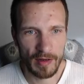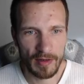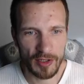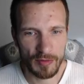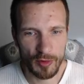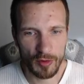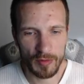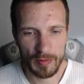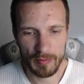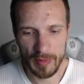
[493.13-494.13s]

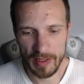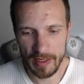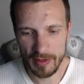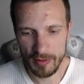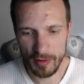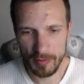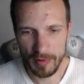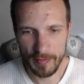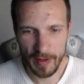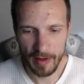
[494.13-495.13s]
Жмем мы на стоп.
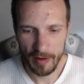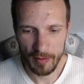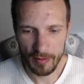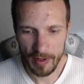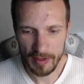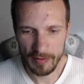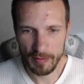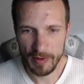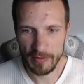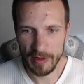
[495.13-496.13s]
У нас вот
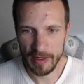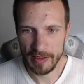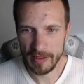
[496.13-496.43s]
появляется